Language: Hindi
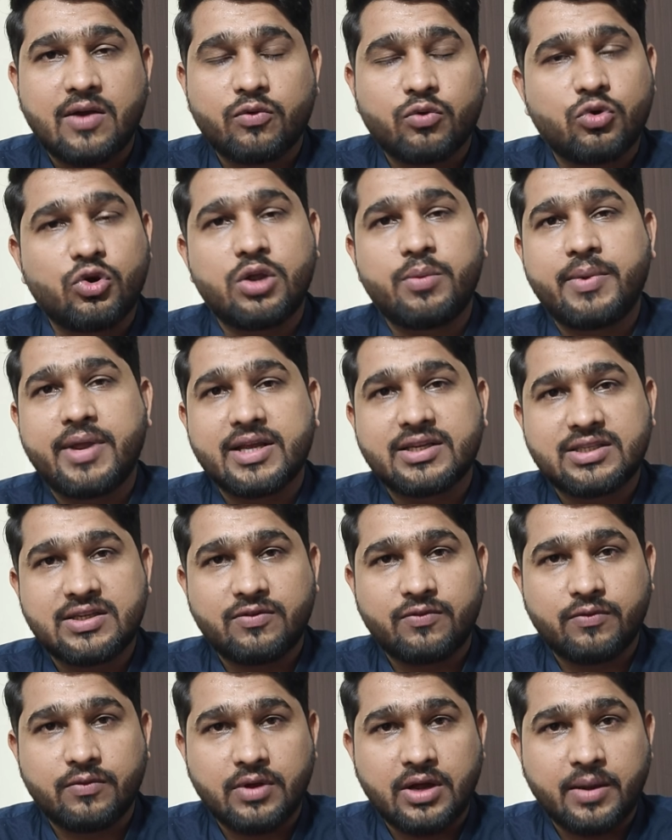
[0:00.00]
ख़िलाफ़ कोई भी
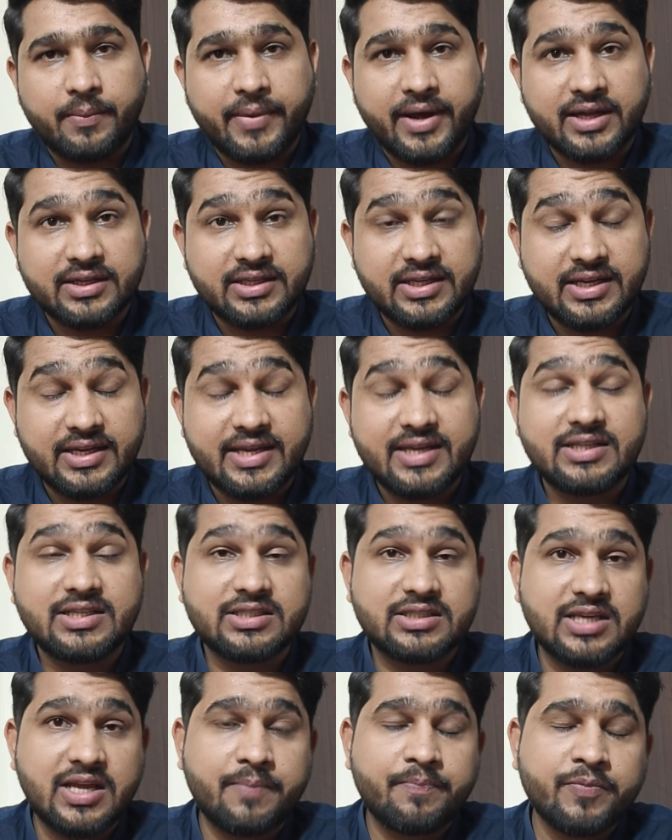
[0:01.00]
ऐसी बात नहीं की
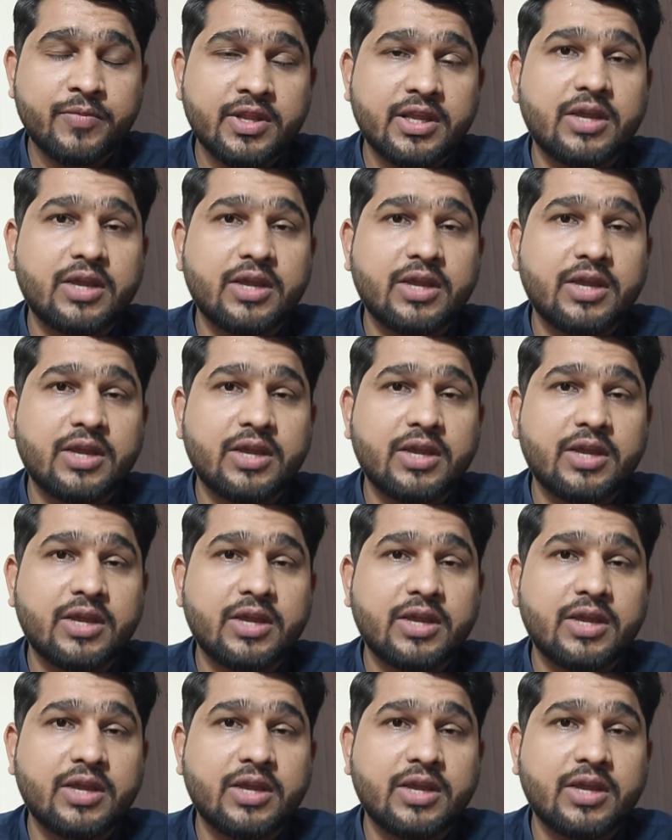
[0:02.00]
जिससे